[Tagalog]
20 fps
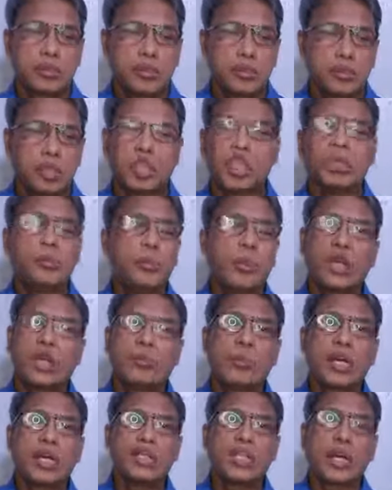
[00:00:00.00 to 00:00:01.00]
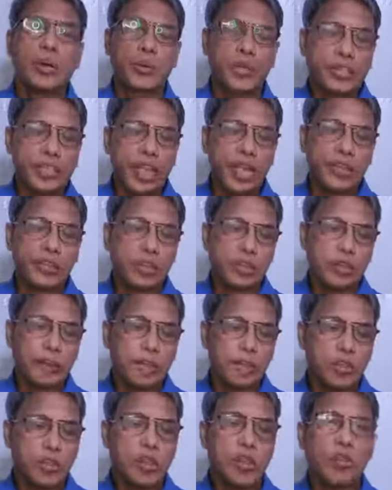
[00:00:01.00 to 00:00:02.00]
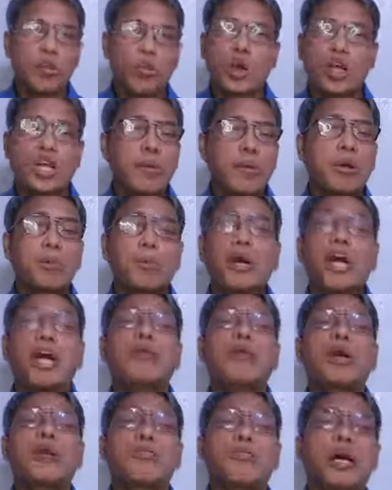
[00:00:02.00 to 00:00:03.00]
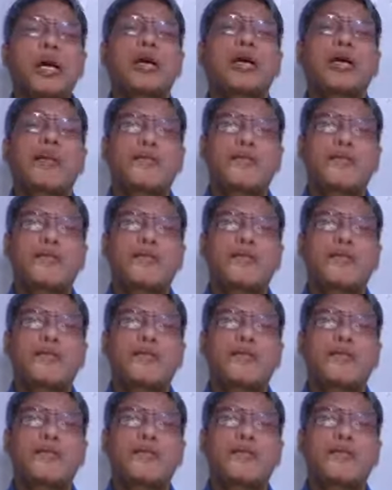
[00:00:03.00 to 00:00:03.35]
Hindi po yun ang pagkatawag sa atin. Huwag kang magpakamangmang.